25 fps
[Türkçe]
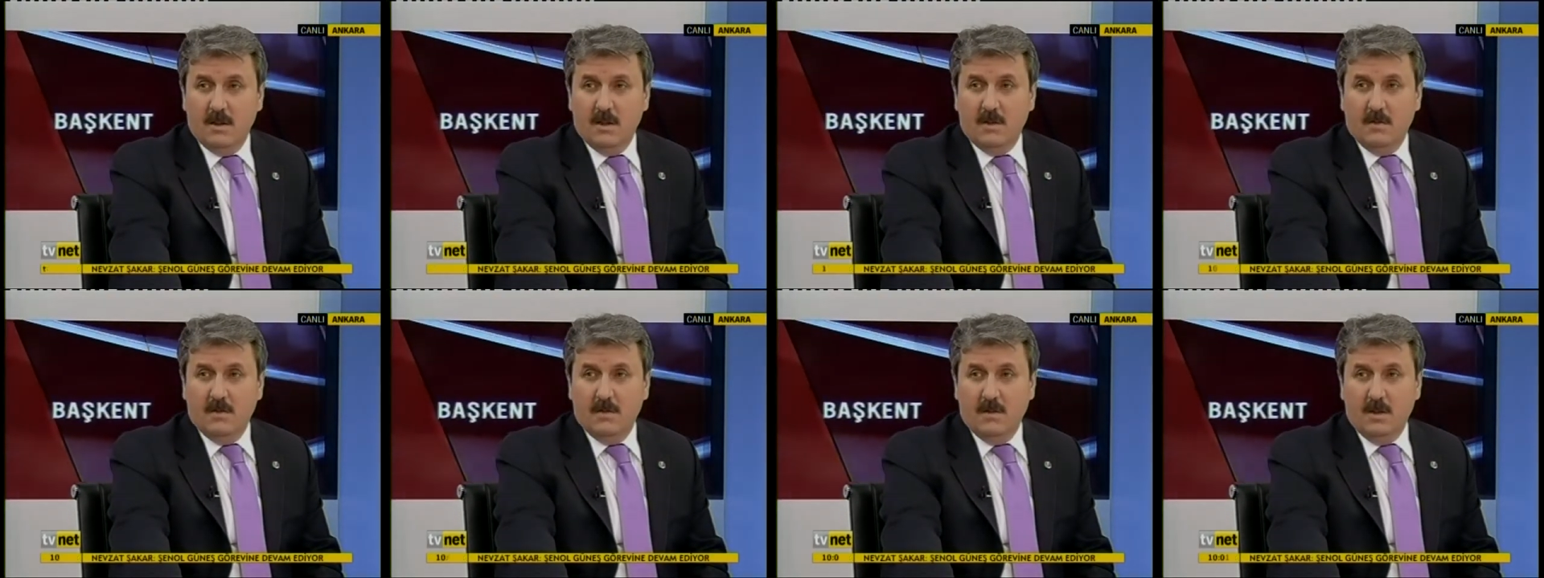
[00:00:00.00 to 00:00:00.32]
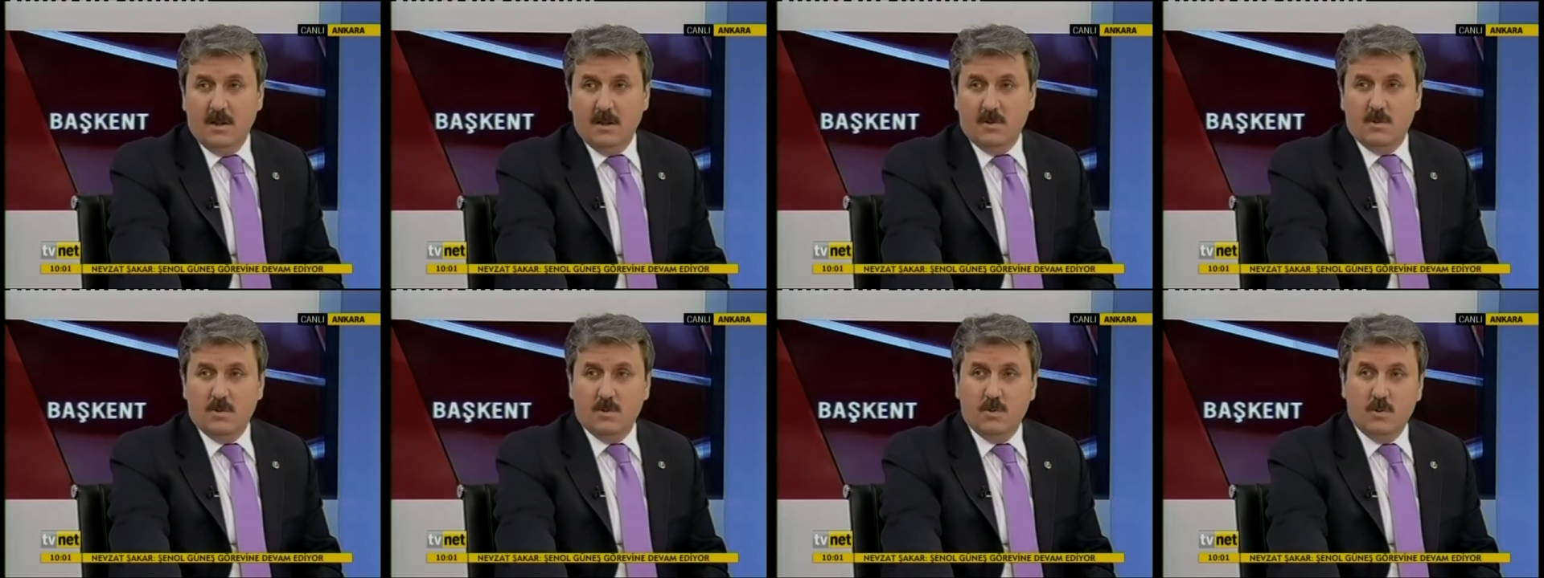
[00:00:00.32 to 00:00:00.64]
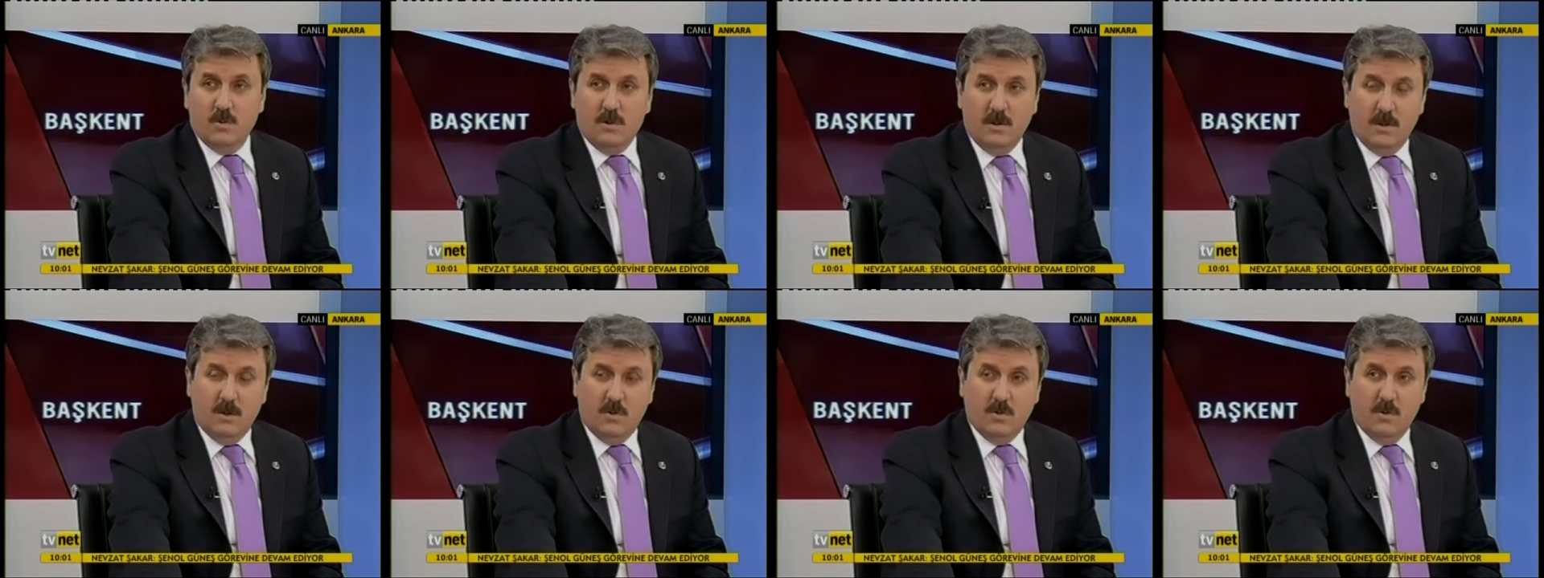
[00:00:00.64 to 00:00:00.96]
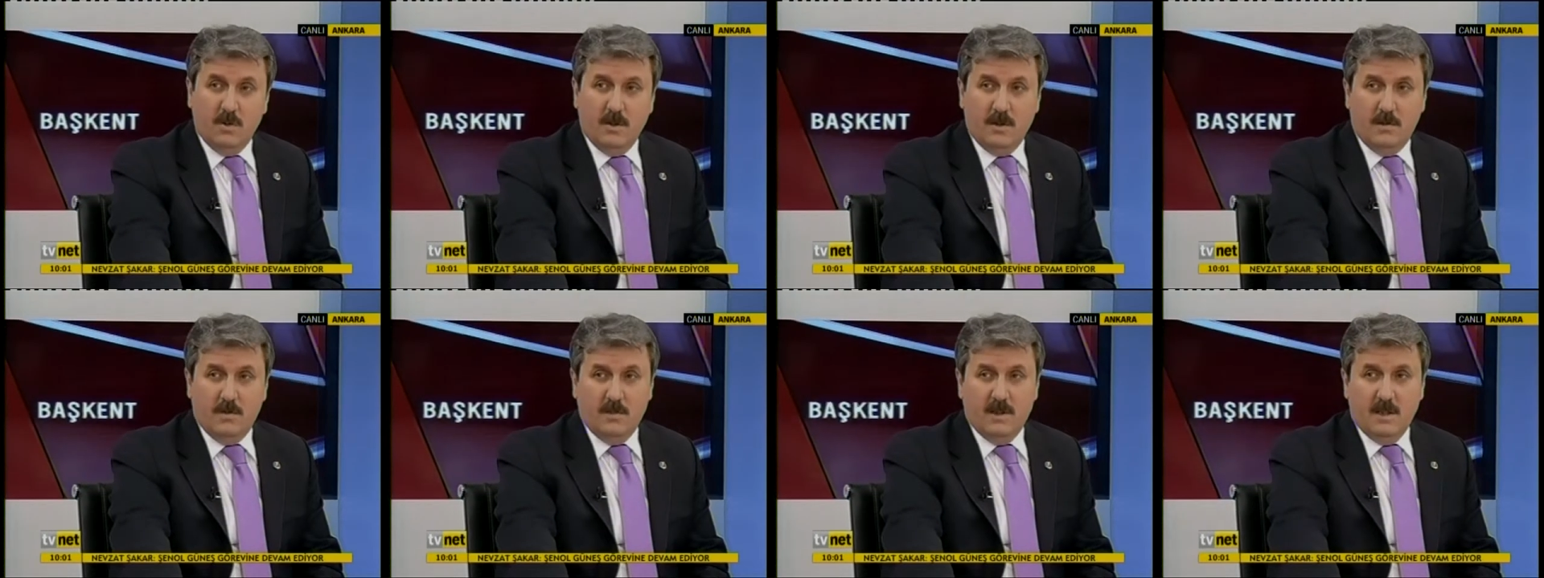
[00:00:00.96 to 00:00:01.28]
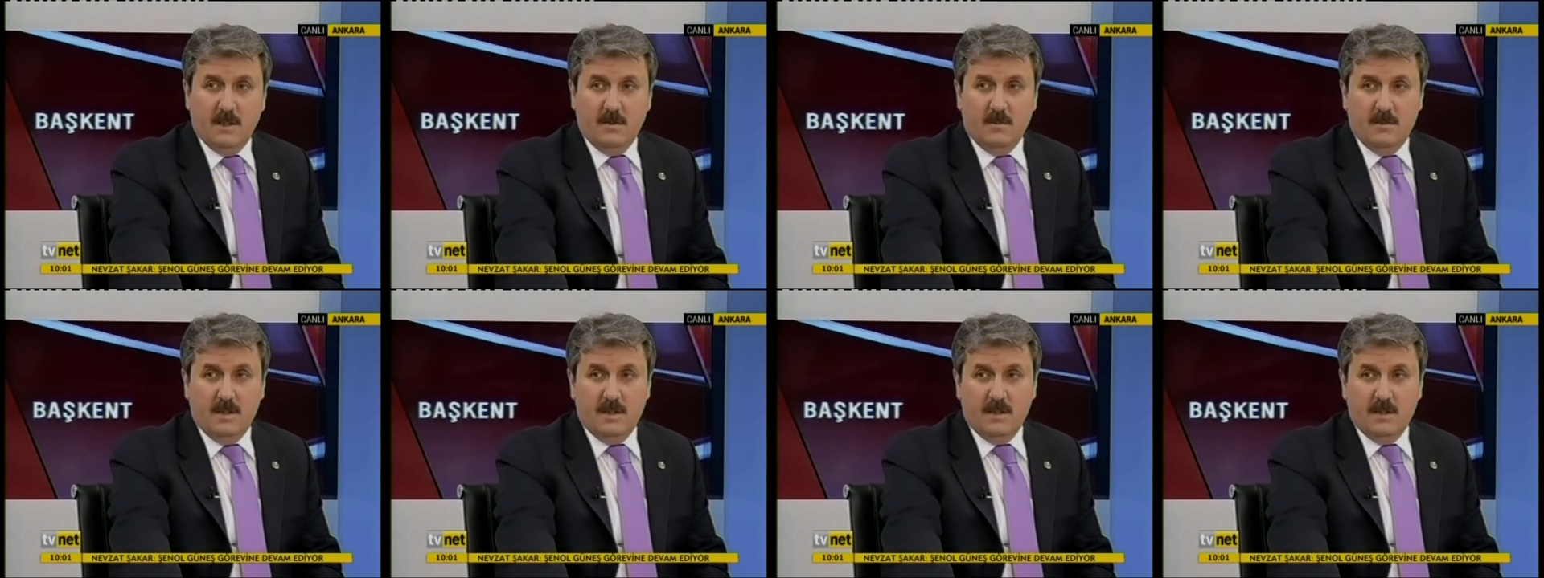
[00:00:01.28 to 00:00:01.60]
veya suni gündem
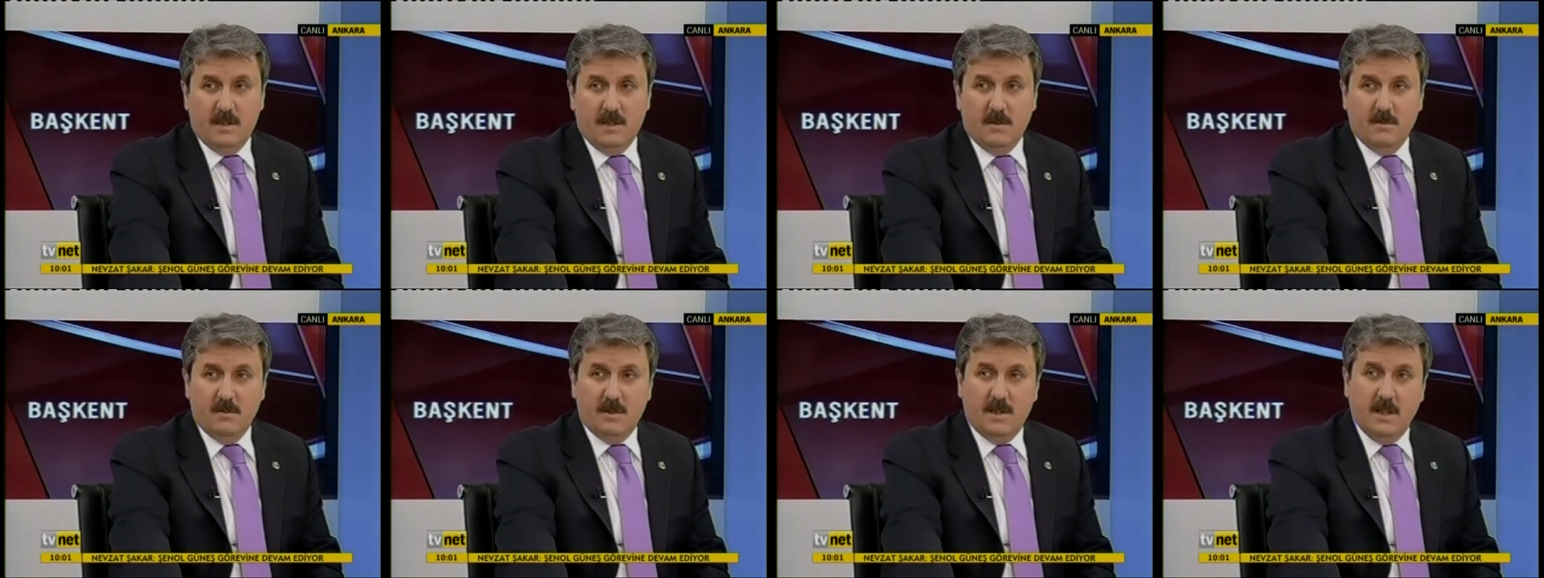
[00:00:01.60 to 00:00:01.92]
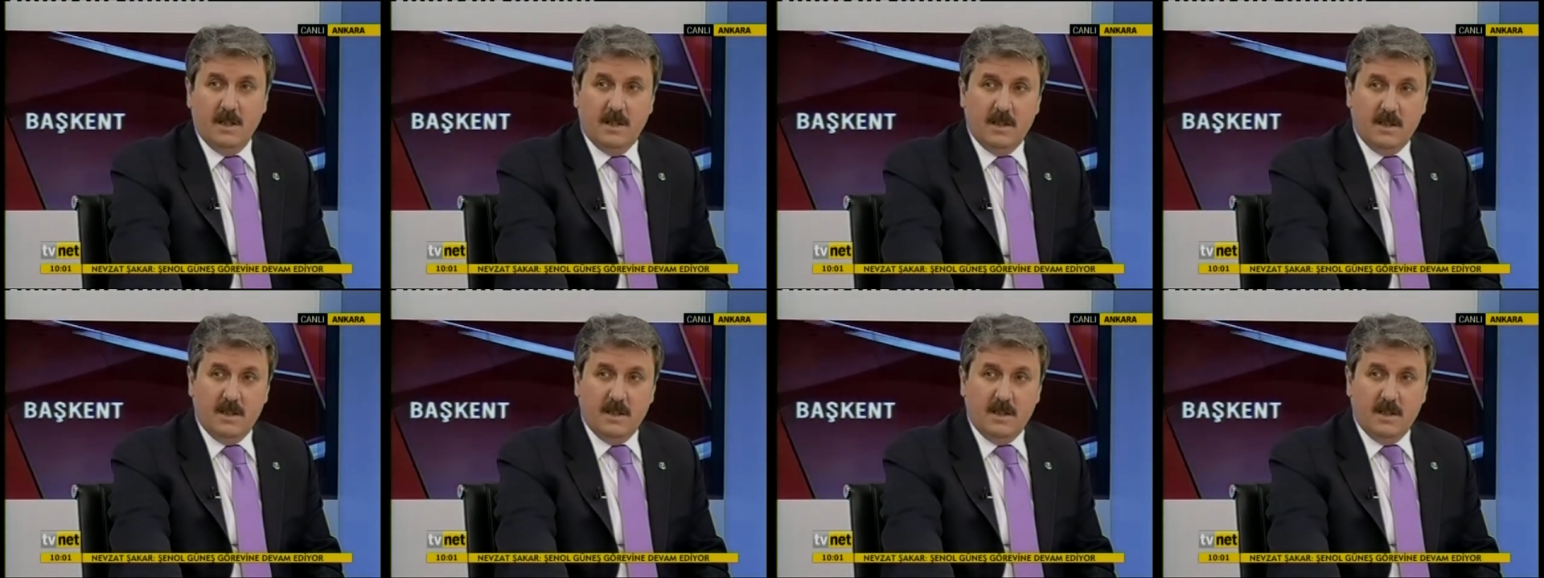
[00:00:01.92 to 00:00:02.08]
diyebileceğimiz her